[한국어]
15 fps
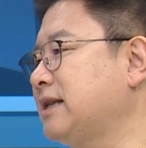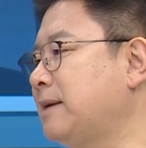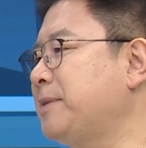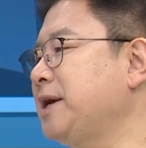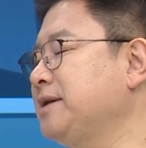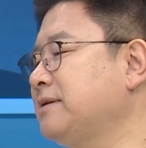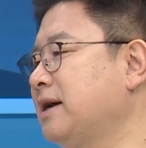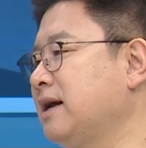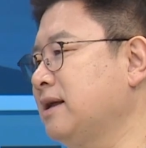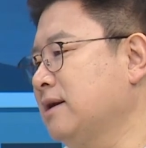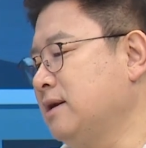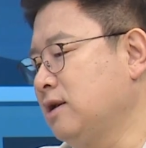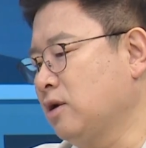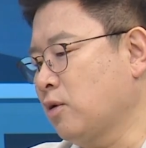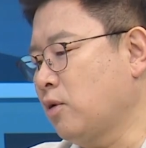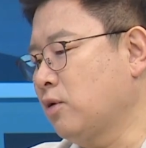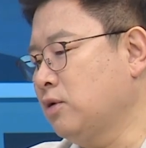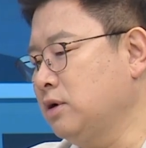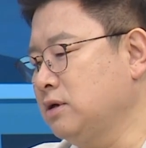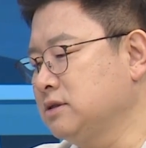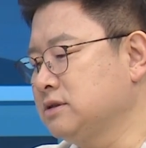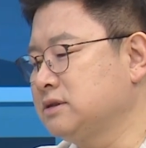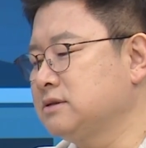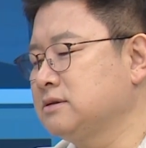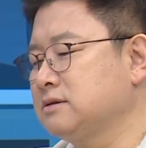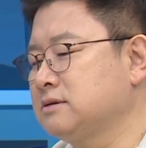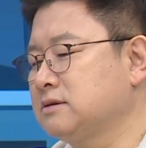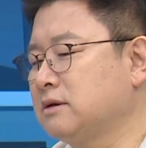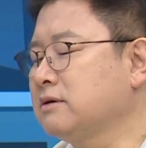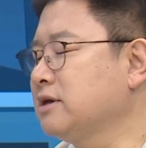남아 있다. 음. 그걸
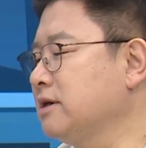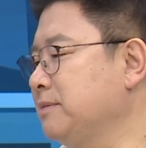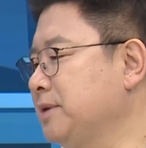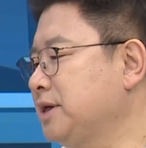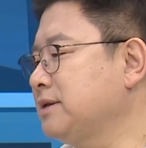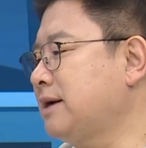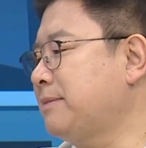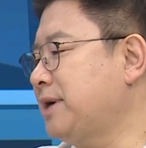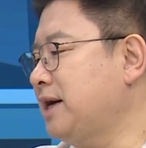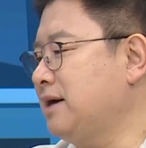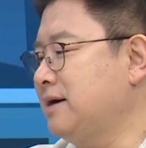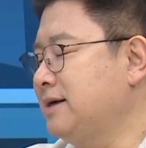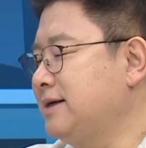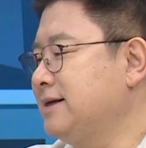넘기면 아마